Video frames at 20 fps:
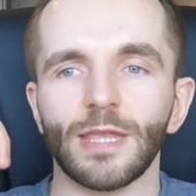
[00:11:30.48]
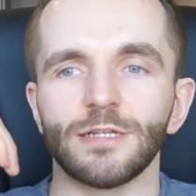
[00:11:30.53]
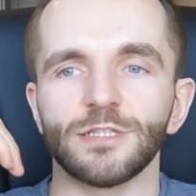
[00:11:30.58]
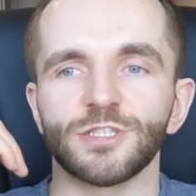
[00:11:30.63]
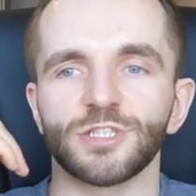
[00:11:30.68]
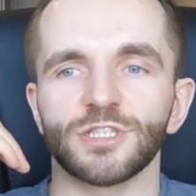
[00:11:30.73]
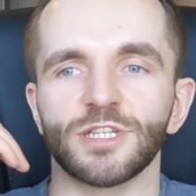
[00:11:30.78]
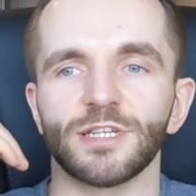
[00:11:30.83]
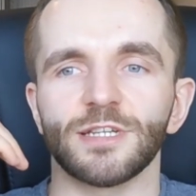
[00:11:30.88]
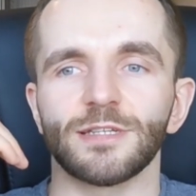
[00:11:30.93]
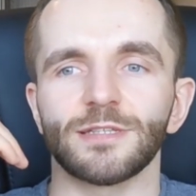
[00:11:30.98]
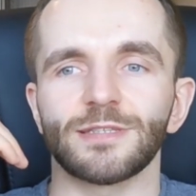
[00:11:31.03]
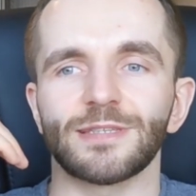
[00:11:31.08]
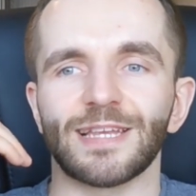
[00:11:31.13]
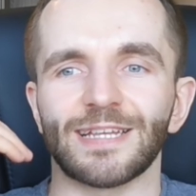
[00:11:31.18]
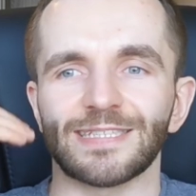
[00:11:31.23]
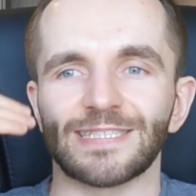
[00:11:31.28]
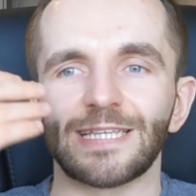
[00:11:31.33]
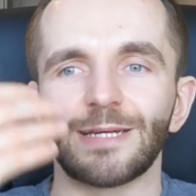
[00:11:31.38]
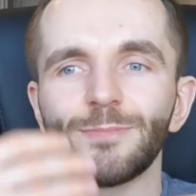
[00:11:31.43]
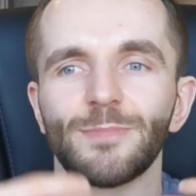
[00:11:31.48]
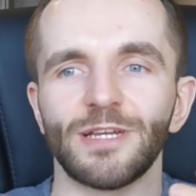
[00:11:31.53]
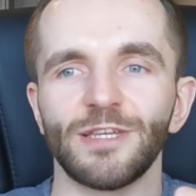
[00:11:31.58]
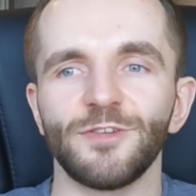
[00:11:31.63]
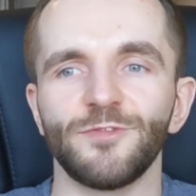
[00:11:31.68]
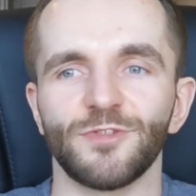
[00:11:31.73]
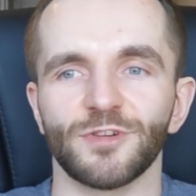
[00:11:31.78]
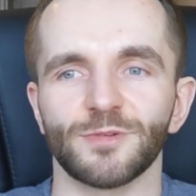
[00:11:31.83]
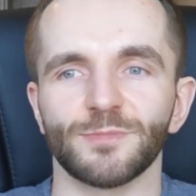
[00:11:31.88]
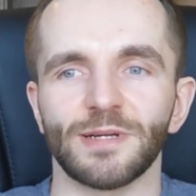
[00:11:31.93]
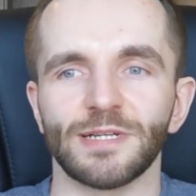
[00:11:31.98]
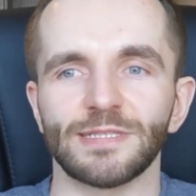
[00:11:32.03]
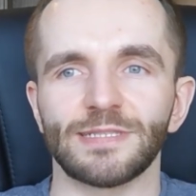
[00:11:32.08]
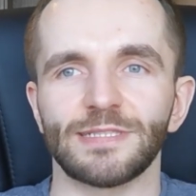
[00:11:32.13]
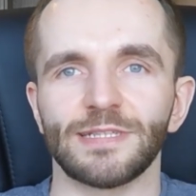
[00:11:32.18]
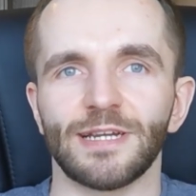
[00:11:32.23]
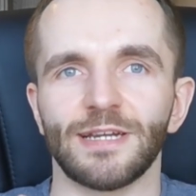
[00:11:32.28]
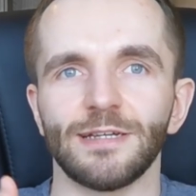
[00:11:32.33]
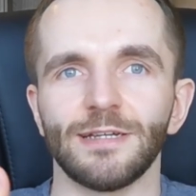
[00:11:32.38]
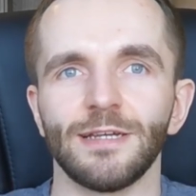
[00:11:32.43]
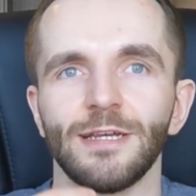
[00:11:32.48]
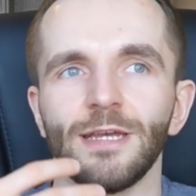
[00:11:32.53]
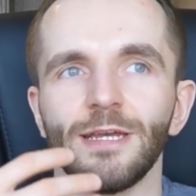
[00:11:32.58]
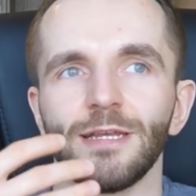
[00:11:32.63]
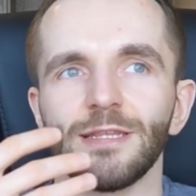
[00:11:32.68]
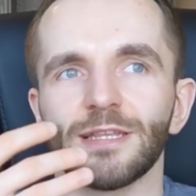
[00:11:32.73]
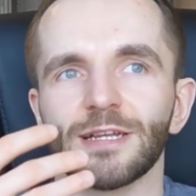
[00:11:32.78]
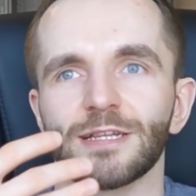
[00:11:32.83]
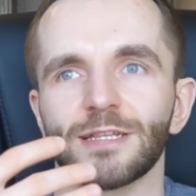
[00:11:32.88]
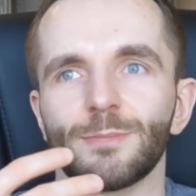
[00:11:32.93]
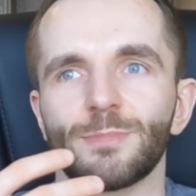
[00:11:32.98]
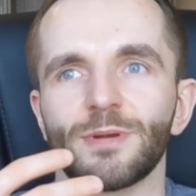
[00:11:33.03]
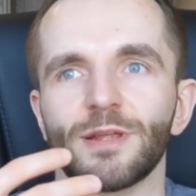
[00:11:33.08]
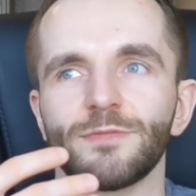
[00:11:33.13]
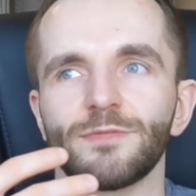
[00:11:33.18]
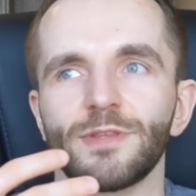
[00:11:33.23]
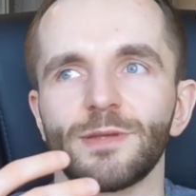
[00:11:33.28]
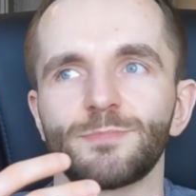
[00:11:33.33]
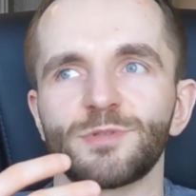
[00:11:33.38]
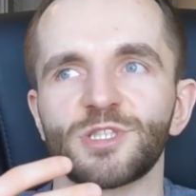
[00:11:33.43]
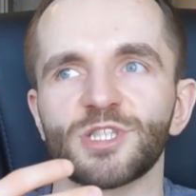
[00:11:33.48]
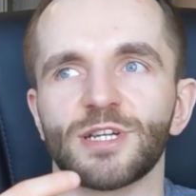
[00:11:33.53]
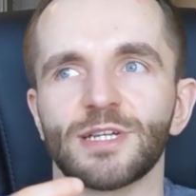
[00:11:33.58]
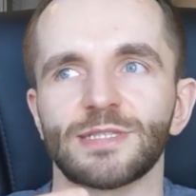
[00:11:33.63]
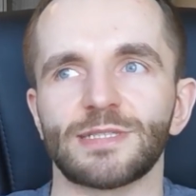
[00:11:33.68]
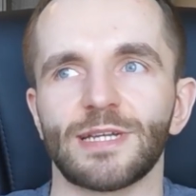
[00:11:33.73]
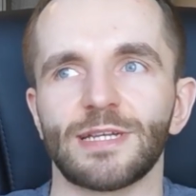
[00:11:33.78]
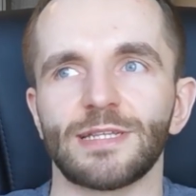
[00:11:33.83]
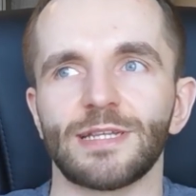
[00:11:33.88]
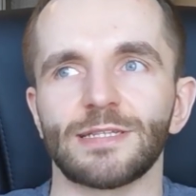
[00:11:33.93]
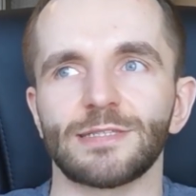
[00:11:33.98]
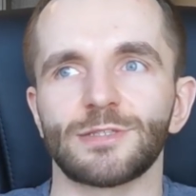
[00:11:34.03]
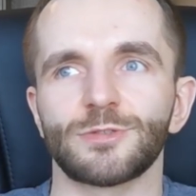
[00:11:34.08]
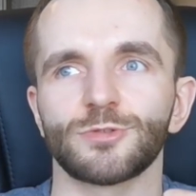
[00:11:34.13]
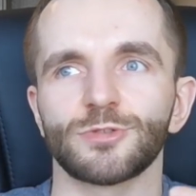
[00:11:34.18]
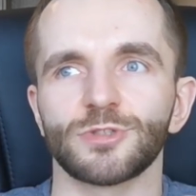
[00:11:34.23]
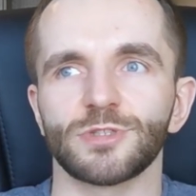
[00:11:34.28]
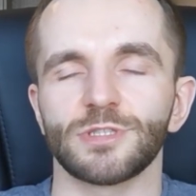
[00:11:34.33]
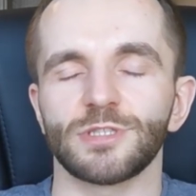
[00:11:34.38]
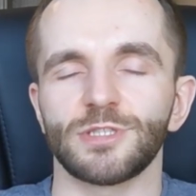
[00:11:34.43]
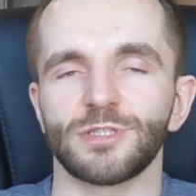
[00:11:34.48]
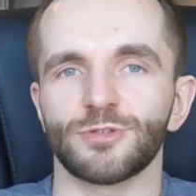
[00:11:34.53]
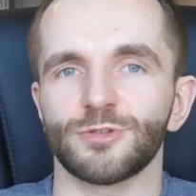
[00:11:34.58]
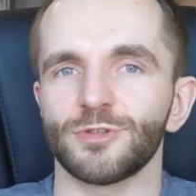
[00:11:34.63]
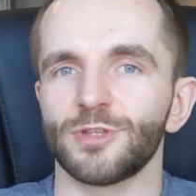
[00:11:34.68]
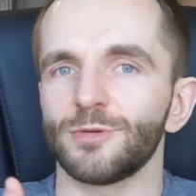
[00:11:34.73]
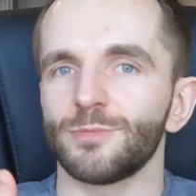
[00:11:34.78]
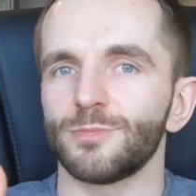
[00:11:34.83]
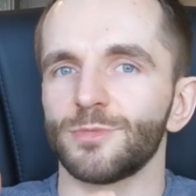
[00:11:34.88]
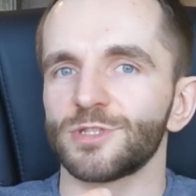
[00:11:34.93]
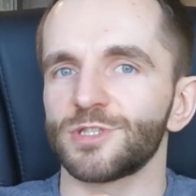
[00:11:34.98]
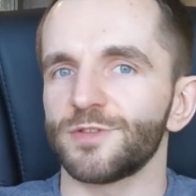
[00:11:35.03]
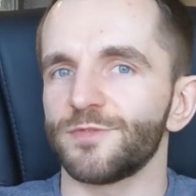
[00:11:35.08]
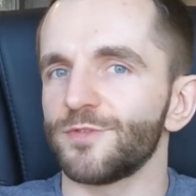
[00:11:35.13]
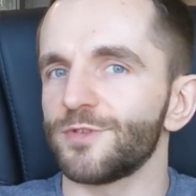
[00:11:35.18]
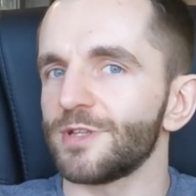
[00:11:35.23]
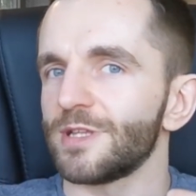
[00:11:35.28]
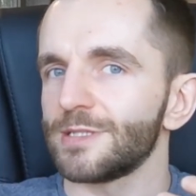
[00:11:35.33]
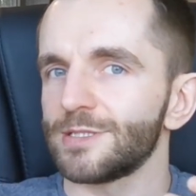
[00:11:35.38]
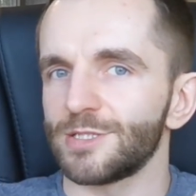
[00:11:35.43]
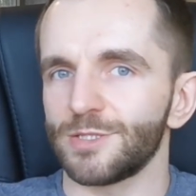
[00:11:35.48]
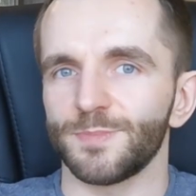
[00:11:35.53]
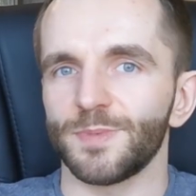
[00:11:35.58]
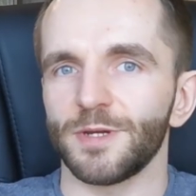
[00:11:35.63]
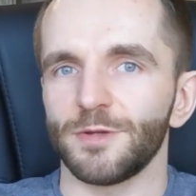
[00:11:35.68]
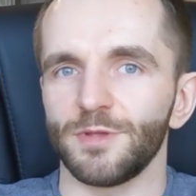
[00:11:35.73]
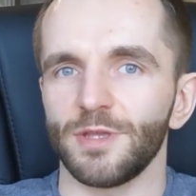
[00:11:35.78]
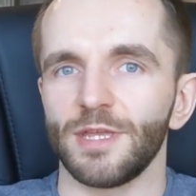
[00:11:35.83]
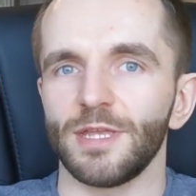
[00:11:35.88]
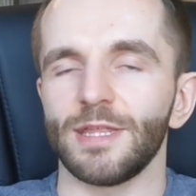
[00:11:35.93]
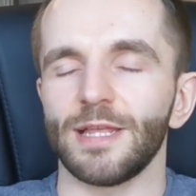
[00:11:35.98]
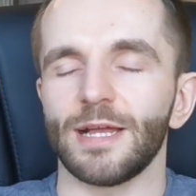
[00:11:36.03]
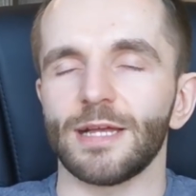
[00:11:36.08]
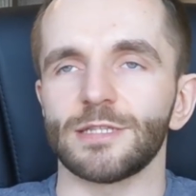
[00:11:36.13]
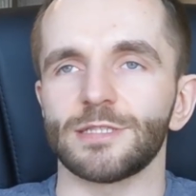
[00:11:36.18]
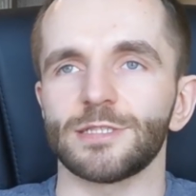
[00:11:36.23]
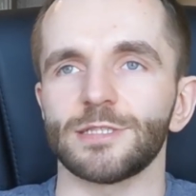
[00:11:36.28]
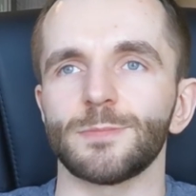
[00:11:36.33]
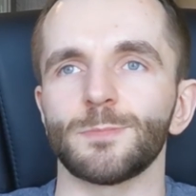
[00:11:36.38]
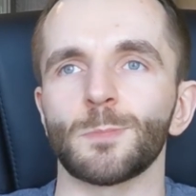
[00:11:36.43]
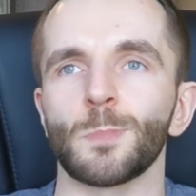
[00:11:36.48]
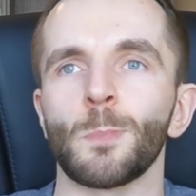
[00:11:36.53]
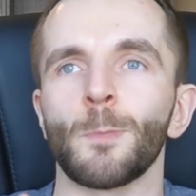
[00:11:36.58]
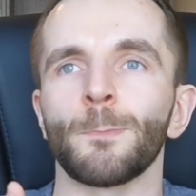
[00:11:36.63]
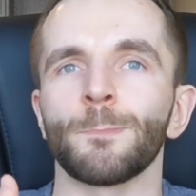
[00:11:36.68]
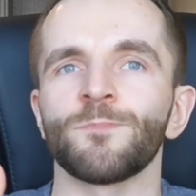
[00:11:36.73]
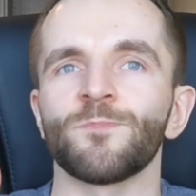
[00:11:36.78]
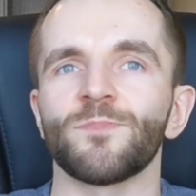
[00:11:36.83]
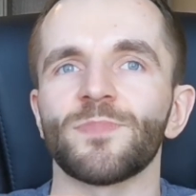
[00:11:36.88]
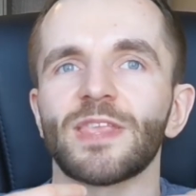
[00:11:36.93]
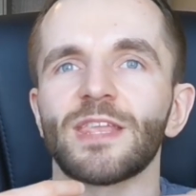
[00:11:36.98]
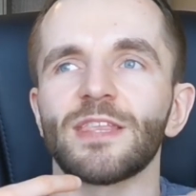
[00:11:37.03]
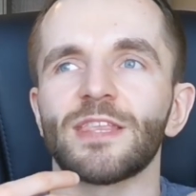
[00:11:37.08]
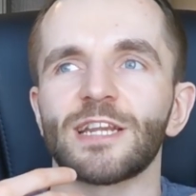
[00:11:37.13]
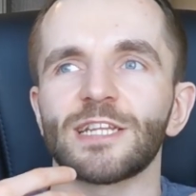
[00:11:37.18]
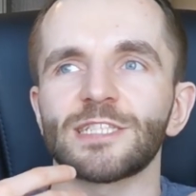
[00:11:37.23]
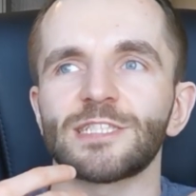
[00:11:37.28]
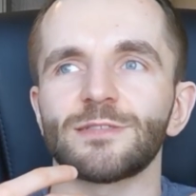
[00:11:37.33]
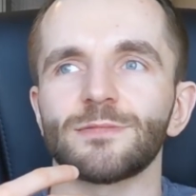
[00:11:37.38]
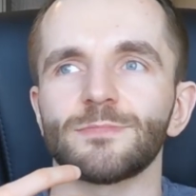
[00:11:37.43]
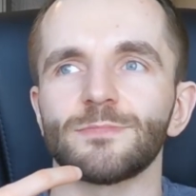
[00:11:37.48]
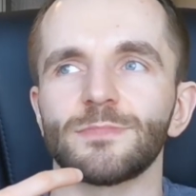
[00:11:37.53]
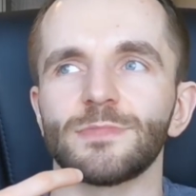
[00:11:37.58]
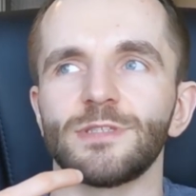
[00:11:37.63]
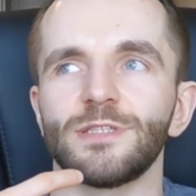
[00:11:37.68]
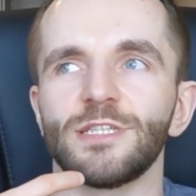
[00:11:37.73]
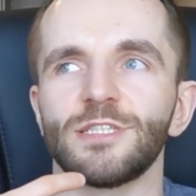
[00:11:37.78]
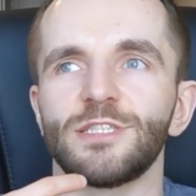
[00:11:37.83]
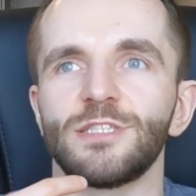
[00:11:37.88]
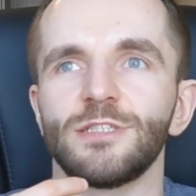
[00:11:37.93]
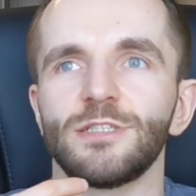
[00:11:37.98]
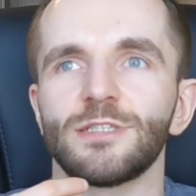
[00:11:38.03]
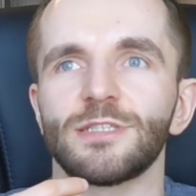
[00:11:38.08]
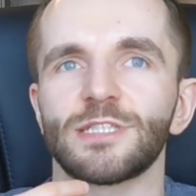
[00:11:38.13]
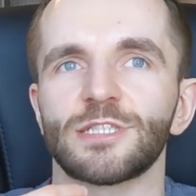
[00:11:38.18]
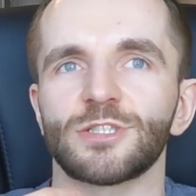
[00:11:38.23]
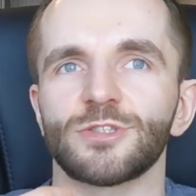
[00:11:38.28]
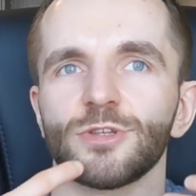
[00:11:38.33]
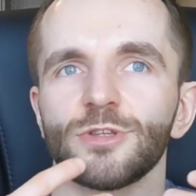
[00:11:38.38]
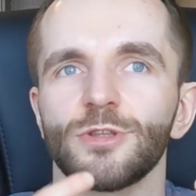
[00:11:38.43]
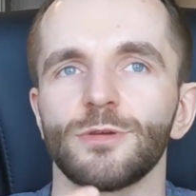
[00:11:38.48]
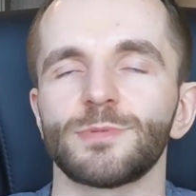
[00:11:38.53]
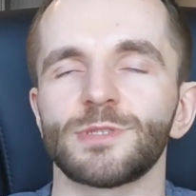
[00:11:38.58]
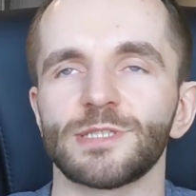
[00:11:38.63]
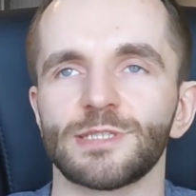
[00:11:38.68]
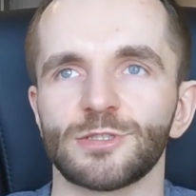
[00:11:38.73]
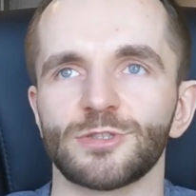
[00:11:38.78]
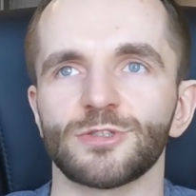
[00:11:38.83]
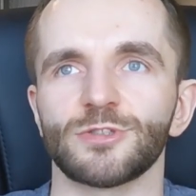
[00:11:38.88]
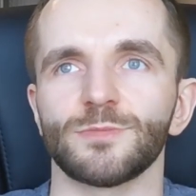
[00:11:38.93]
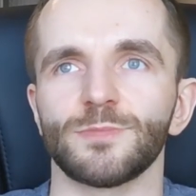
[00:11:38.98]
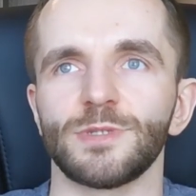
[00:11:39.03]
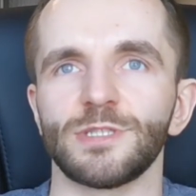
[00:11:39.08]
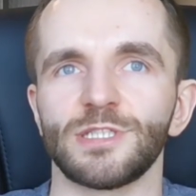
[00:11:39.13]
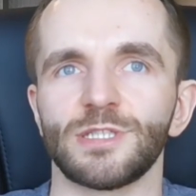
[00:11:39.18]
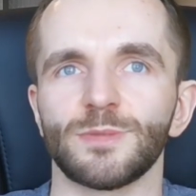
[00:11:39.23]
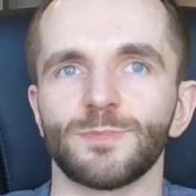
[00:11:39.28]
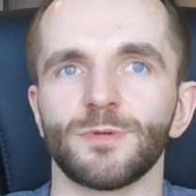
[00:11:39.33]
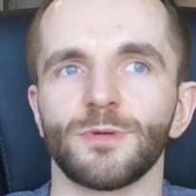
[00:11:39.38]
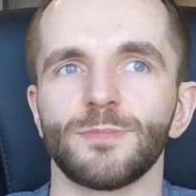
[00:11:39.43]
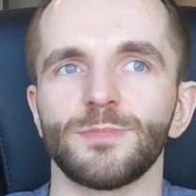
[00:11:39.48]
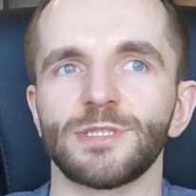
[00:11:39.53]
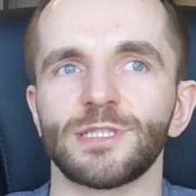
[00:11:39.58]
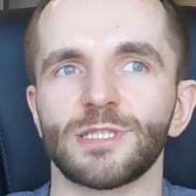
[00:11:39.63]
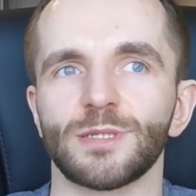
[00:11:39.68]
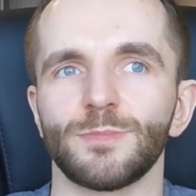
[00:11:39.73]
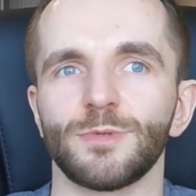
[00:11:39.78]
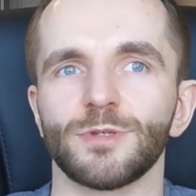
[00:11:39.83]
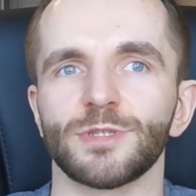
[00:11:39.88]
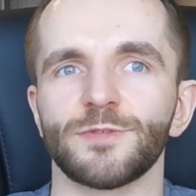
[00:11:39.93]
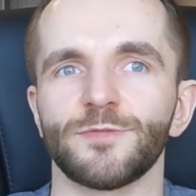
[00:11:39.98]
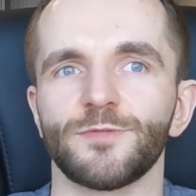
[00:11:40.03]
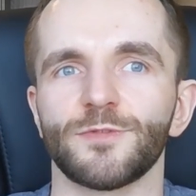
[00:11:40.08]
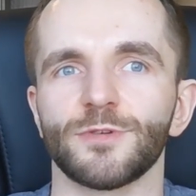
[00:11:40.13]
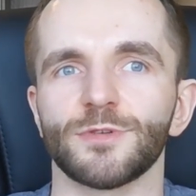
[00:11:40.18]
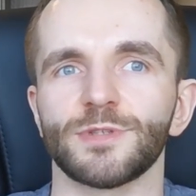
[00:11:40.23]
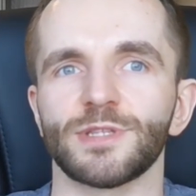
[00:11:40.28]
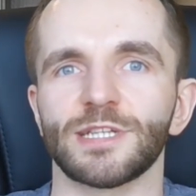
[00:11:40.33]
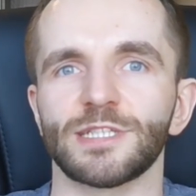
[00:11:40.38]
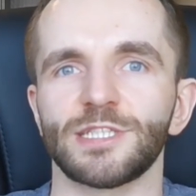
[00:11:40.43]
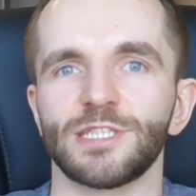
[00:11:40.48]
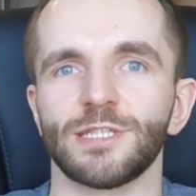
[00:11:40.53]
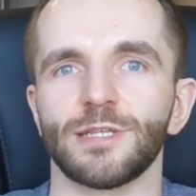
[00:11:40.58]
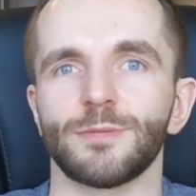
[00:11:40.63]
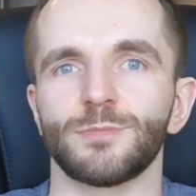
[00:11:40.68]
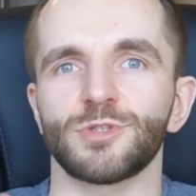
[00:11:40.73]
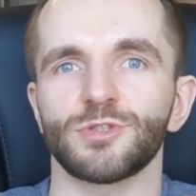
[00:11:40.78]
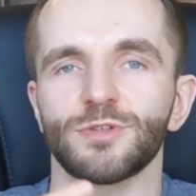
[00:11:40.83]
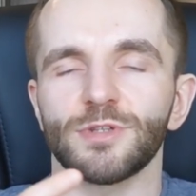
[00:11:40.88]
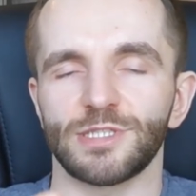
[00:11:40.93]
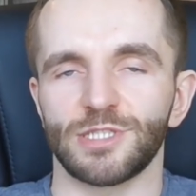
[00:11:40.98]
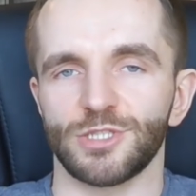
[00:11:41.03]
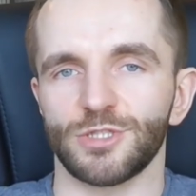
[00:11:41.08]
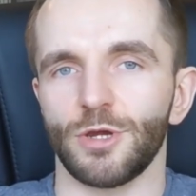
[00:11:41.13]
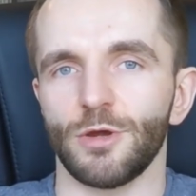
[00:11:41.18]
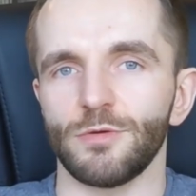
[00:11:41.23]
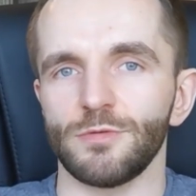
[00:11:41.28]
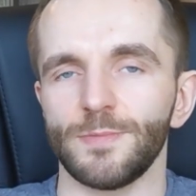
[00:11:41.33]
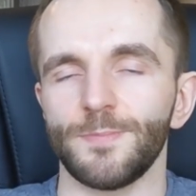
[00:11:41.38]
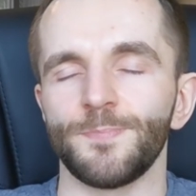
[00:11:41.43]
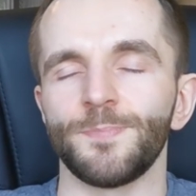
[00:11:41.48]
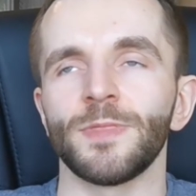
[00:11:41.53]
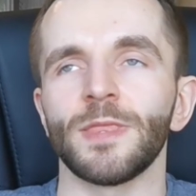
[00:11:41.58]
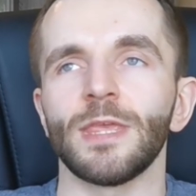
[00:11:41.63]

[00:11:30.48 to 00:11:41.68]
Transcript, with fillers: że ta sama informacja tak naprawdę przekazana z różnych źródeł może wyglądać zupełnie inaczej. I teraz, jeśli chcesz to dobrze zrozumieć, to pomyśl sobie o tym w kontekście na przykład szkoły.